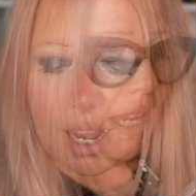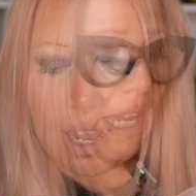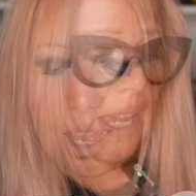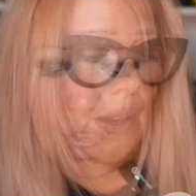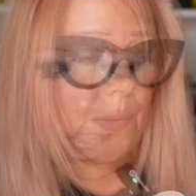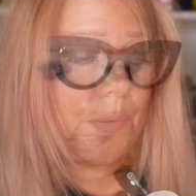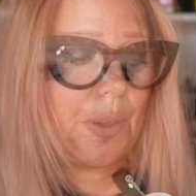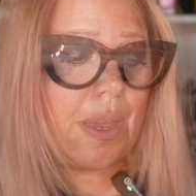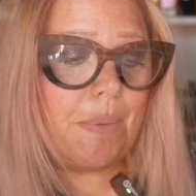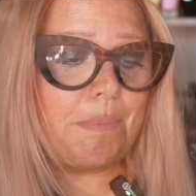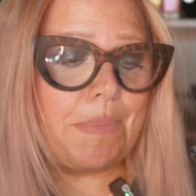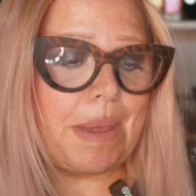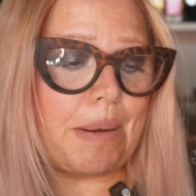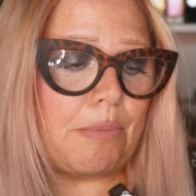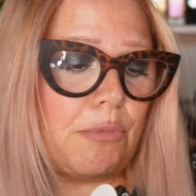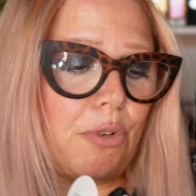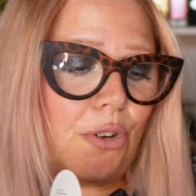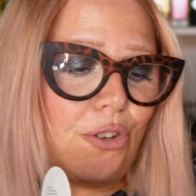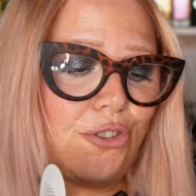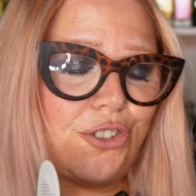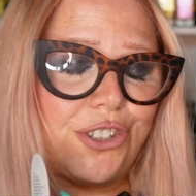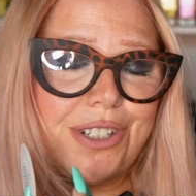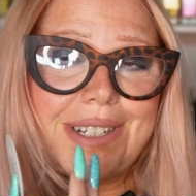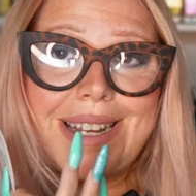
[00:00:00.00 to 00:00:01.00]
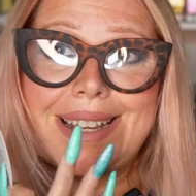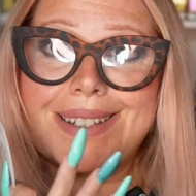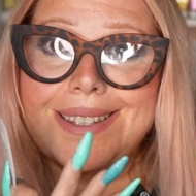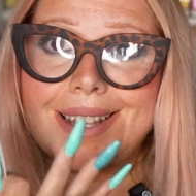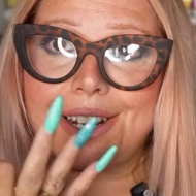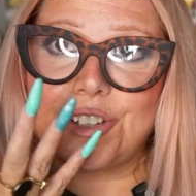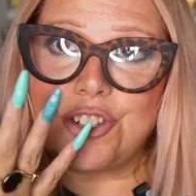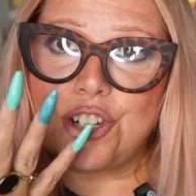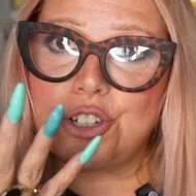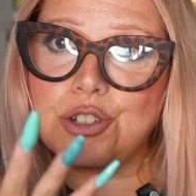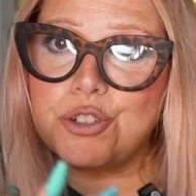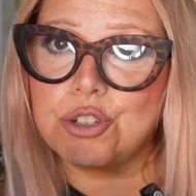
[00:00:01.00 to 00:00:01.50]
e qui abbiamo
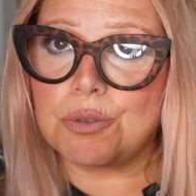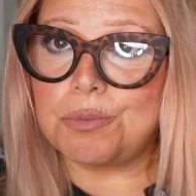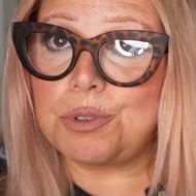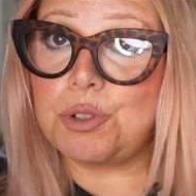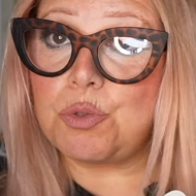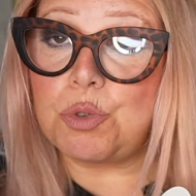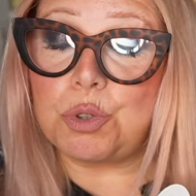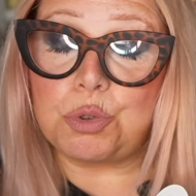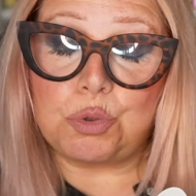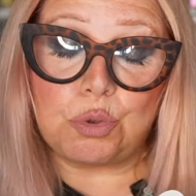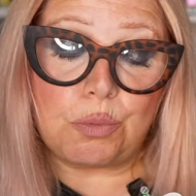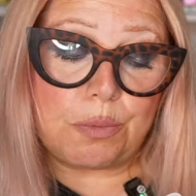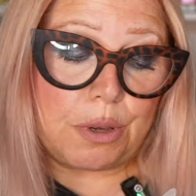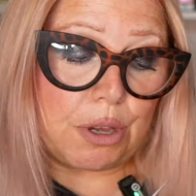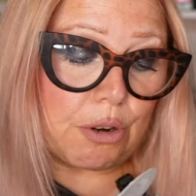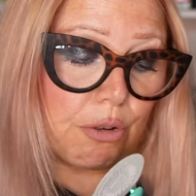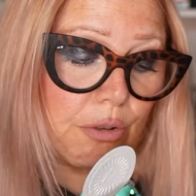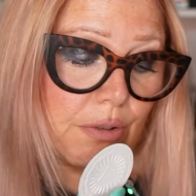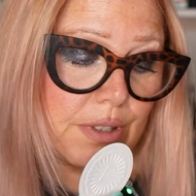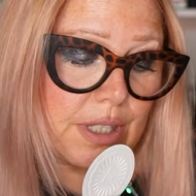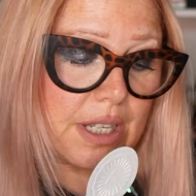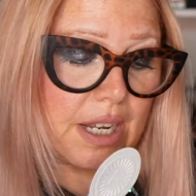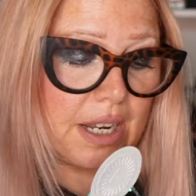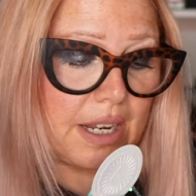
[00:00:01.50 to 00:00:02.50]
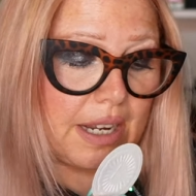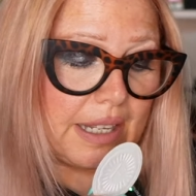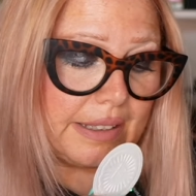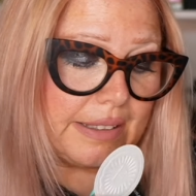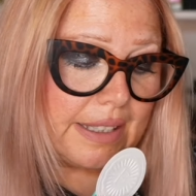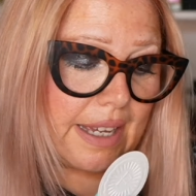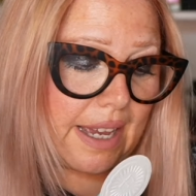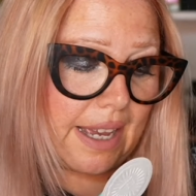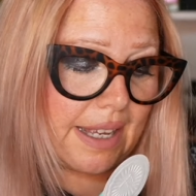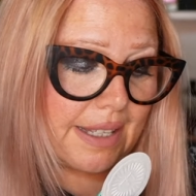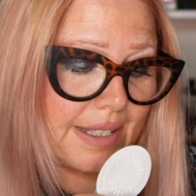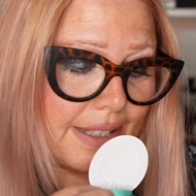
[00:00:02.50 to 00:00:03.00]
ginestra gelsomino e tuberosa nella
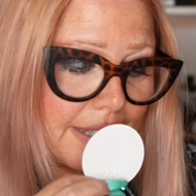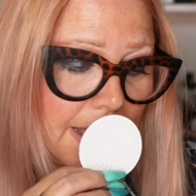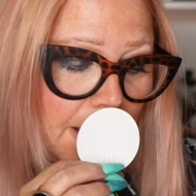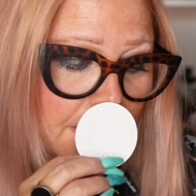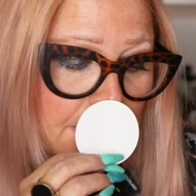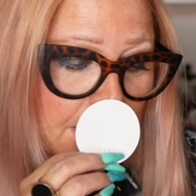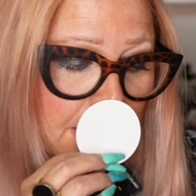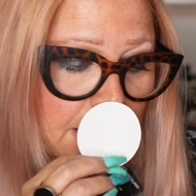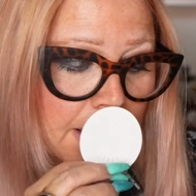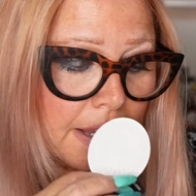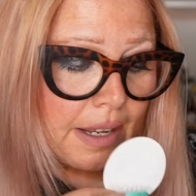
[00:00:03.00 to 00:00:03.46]
testa,